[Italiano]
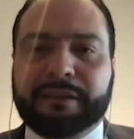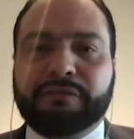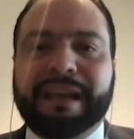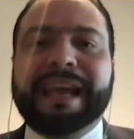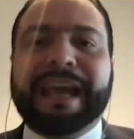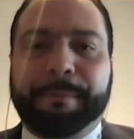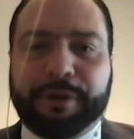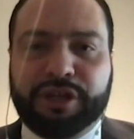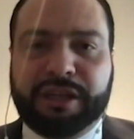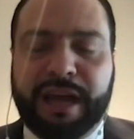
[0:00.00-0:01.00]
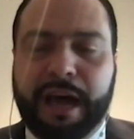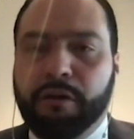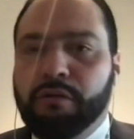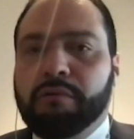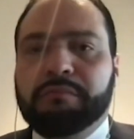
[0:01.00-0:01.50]
sua
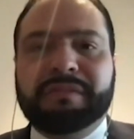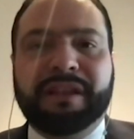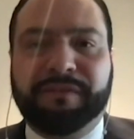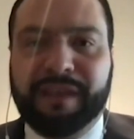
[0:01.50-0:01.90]
incapacità o di,